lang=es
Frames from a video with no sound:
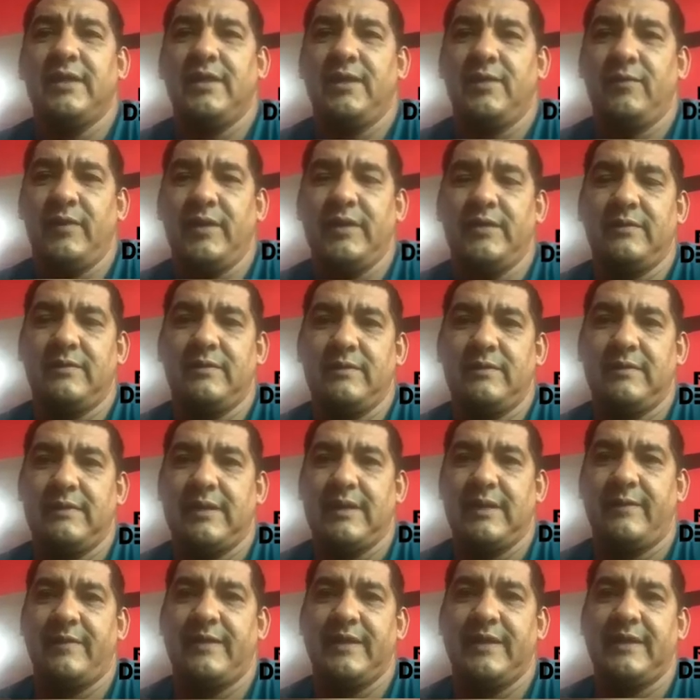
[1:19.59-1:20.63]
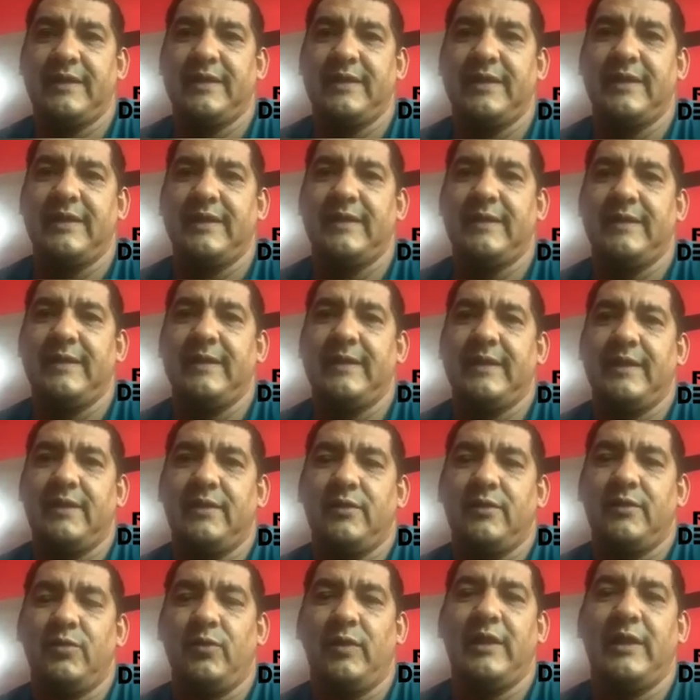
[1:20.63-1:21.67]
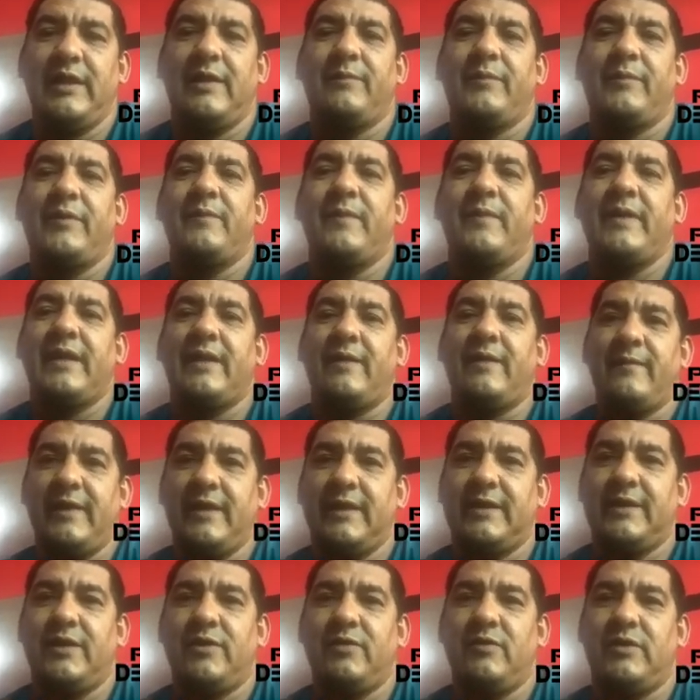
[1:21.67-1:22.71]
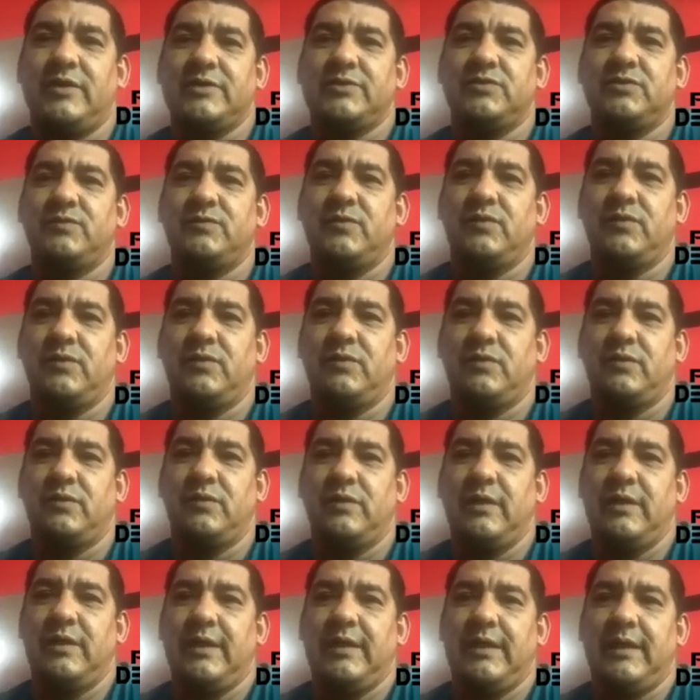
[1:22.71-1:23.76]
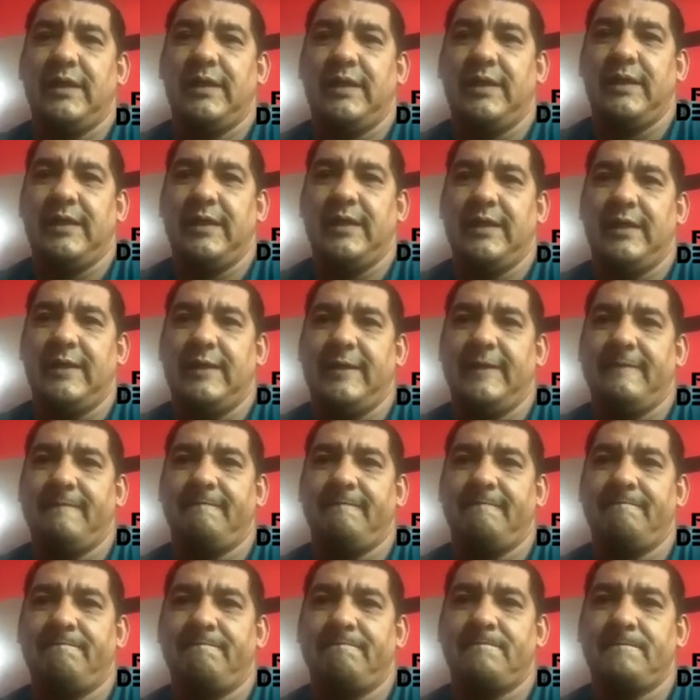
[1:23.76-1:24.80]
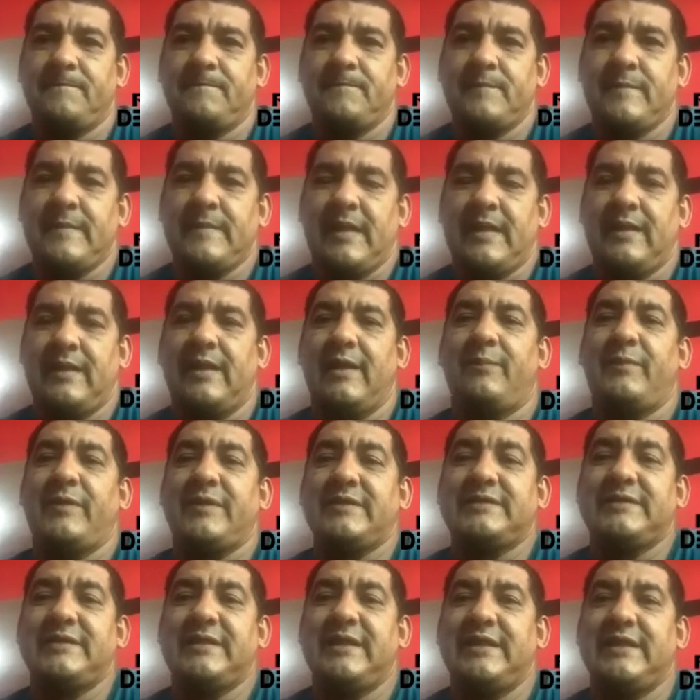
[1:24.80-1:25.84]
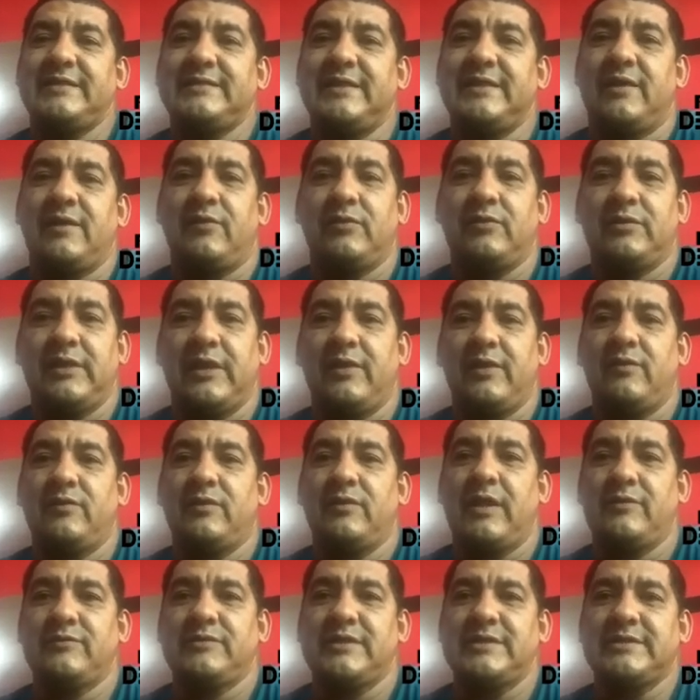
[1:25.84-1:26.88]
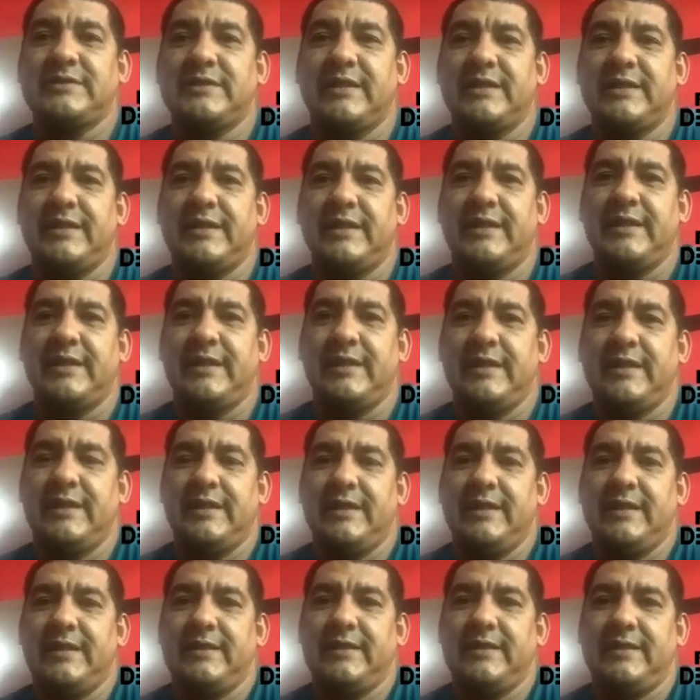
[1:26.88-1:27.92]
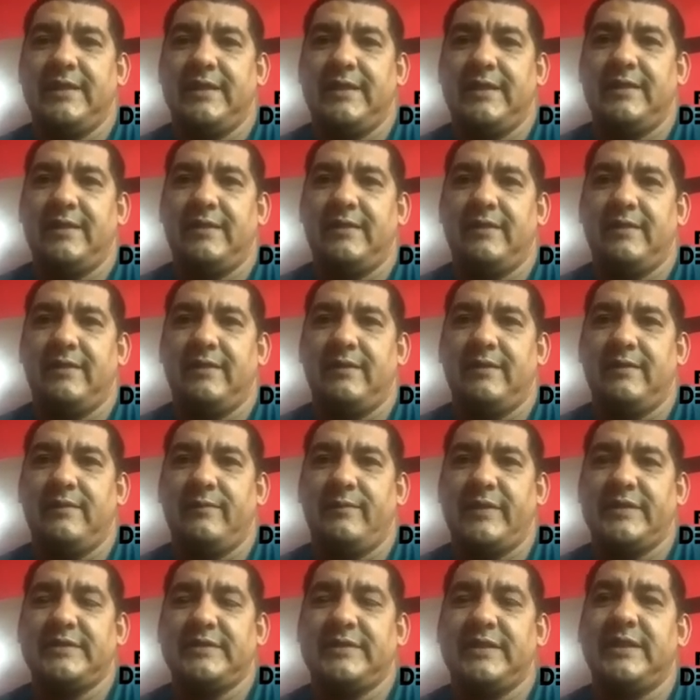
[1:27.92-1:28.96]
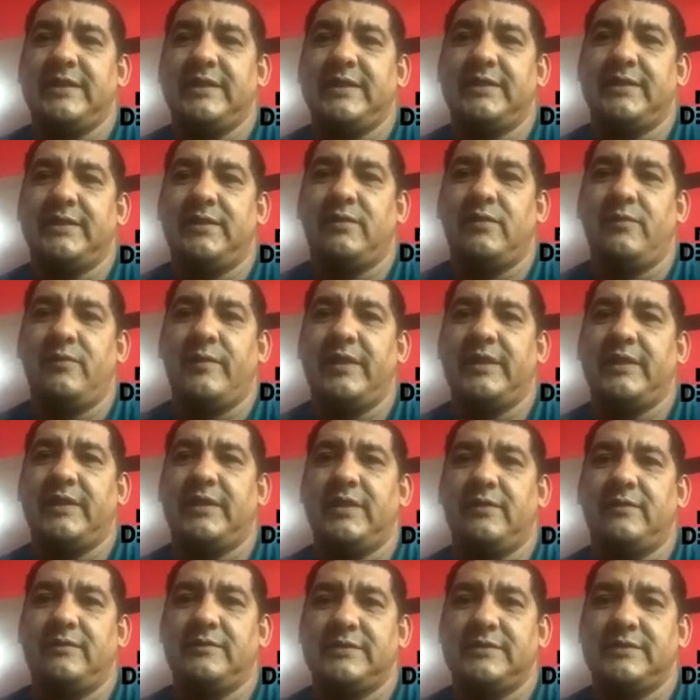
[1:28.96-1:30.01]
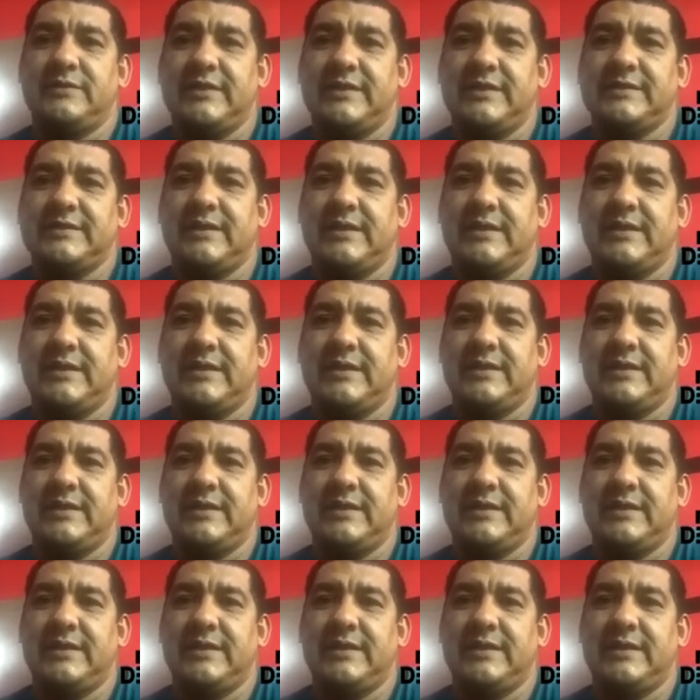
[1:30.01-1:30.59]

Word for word: Y bueno, la verdad es que no es la primera vez que yo asumo eh, la presidencia, en ausencia de, del presidente anteriormente, don César,